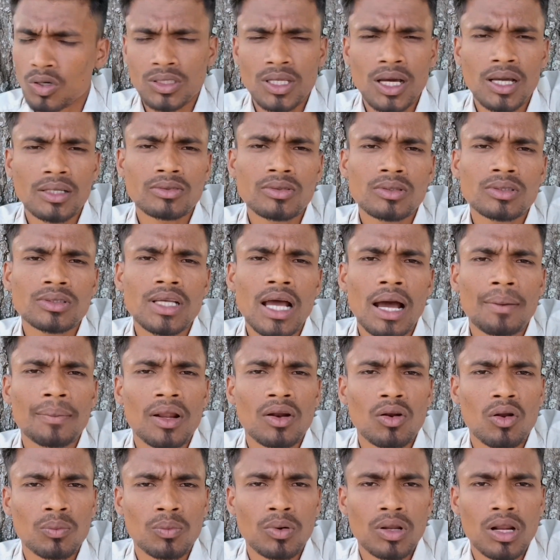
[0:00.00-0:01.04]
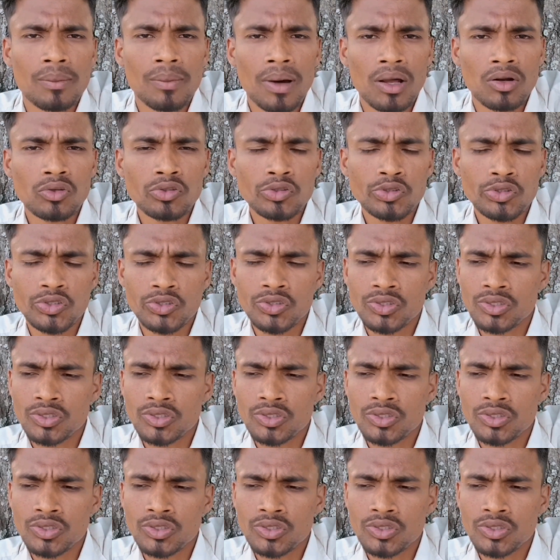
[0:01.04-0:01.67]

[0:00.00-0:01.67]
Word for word: কথা আসল যে আমরা রংপুরের মানুষ